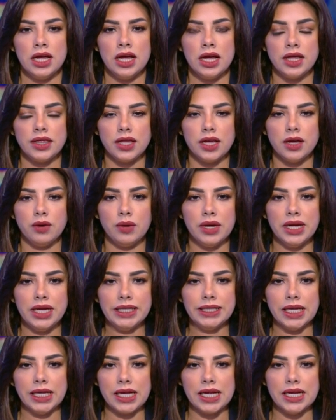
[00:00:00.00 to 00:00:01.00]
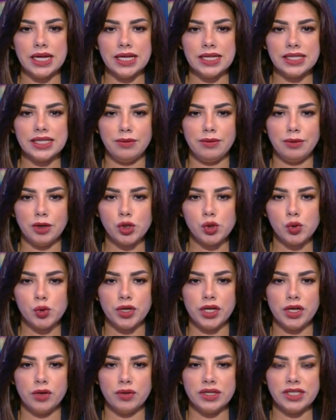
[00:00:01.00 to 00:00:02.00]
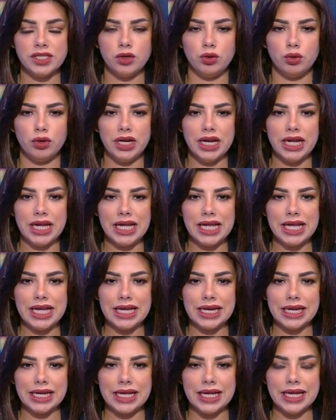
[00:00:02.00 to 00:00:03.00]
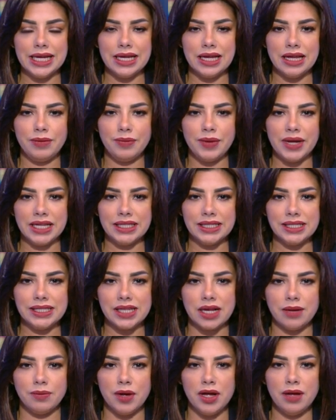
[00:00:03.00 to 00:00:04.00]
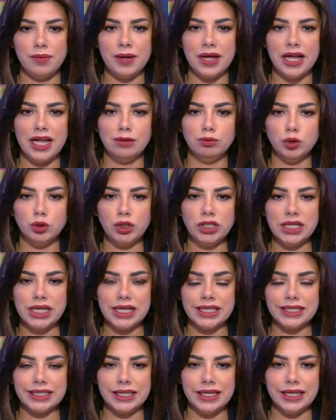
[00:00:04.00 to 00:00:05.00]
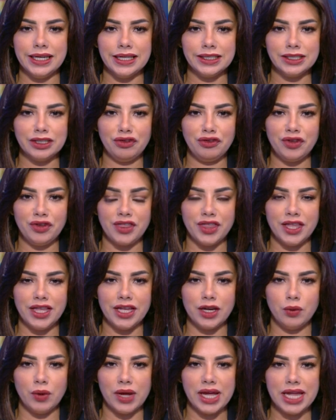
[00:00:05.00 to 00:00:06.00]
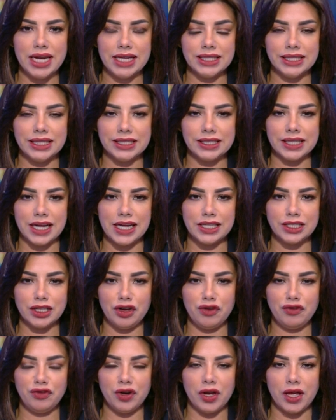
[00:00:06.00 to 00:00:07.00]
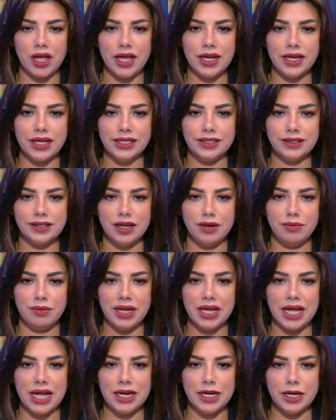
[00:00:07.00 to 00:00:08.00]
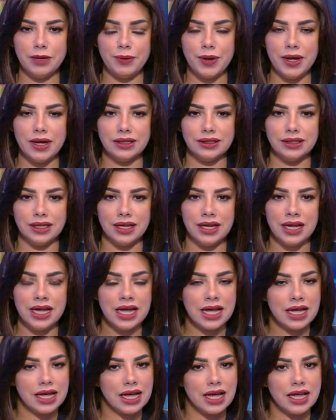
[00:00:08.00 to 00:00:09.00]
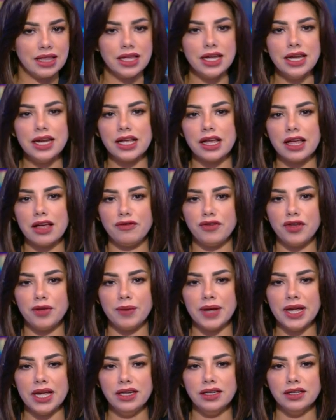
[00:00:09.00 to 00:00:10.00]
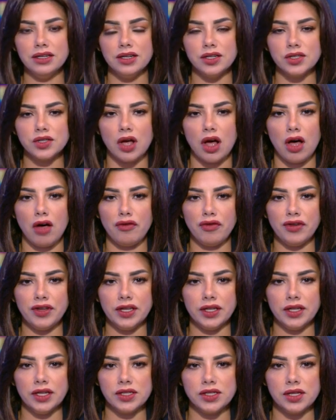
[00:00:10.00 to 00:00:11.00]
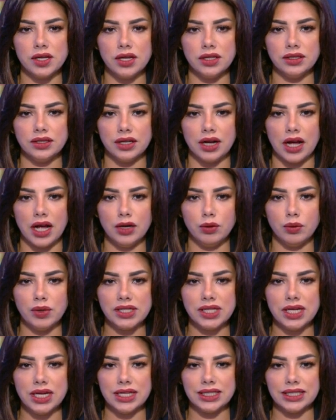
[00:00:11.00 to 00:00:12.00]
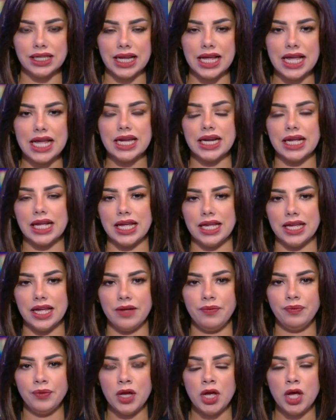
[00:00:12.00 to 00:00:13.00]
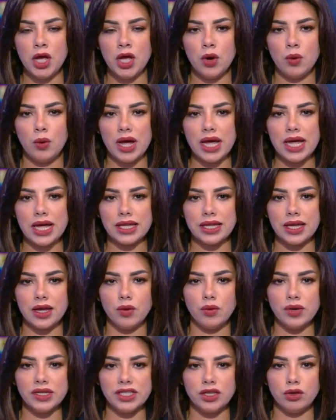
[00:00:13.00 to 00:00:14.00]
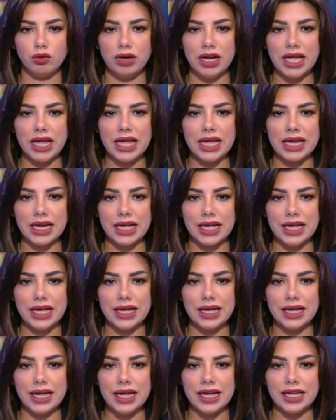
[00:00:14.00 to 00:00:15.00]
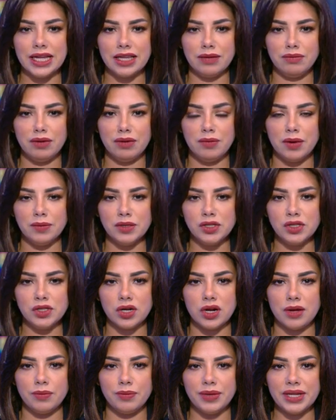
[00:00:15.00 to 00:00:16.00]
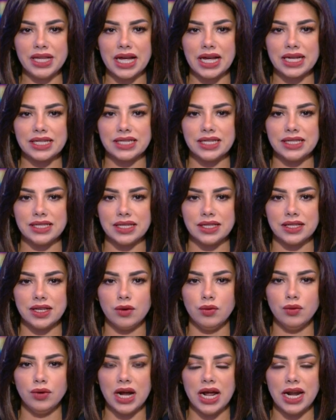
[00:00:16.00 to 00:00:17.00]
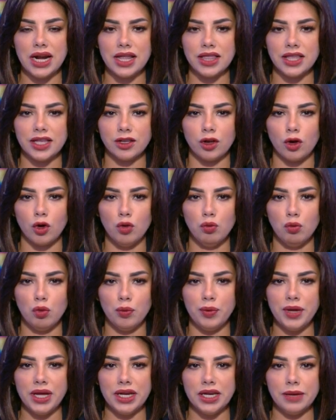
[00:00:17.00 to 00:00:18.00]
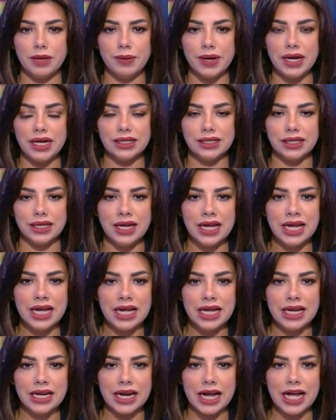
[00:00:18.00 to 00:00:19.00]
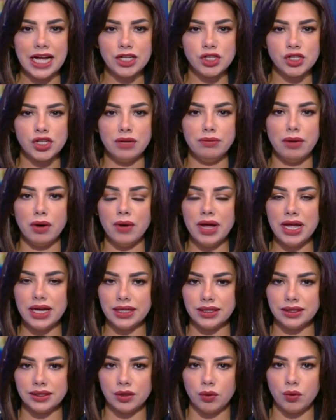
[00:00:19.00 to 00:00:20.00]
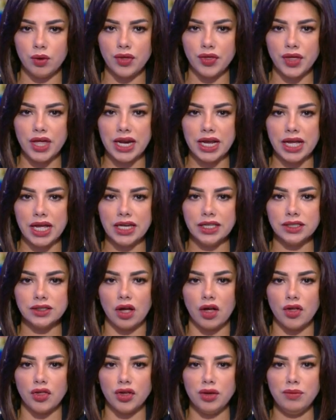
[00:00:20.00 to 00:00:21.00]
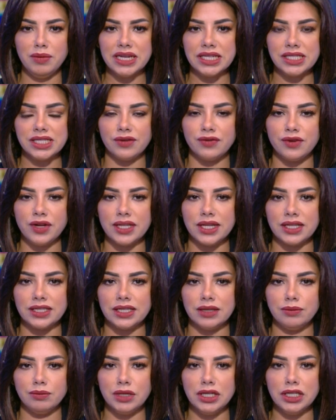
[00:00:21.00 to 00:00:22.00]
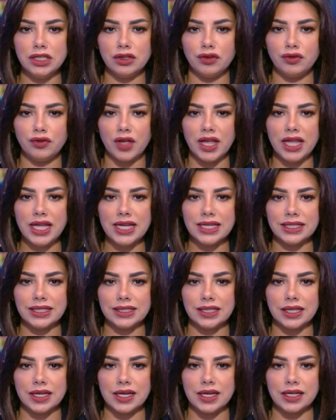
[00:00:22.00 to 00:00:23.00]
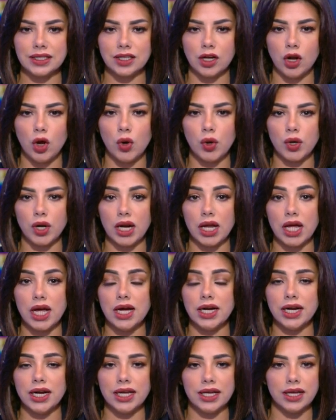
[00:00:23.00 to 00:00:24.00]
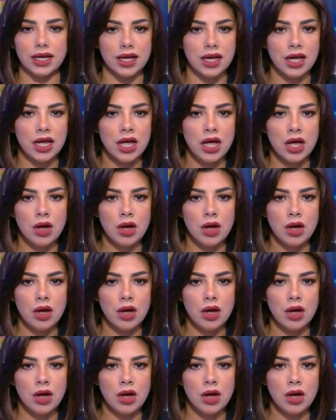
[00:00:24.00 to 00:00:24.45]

هذا والتقى سامح شكري وزير الخارجية بأديس أبابا المديرة التنفيذية لوكالة الاتحاد الإفريقي للتنمية النباد كذلك في بيان صحفي صادر عن وزارة الخارجية وأكد وزير الخارجية اهتمام مصر بتعزيز الدور الذي تقوم به النباد لحشد الموارد وذلك لتعظيم الاستفادة من اتفاقية التجارة الحرة القارية